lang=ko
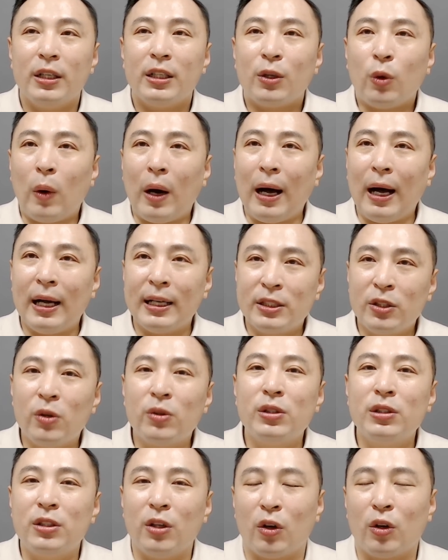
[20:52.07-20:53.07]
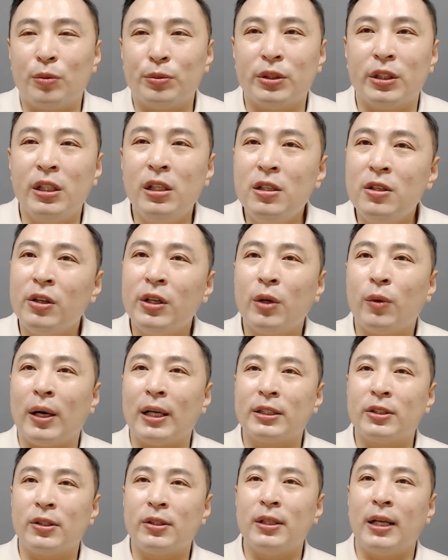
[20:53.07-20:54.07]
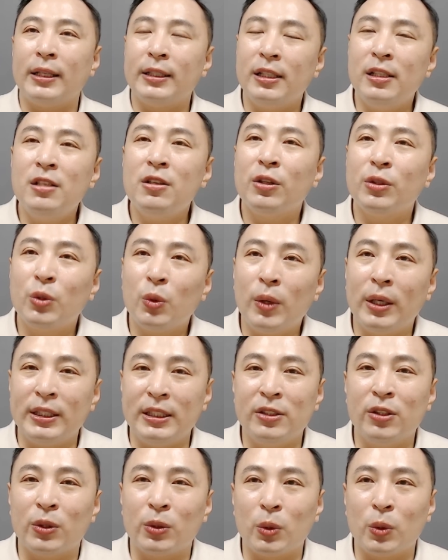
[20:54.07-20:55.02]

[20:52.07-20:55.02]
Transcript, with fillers: 과정을, 여러분 1년의 과정을 한 1년 동안 2년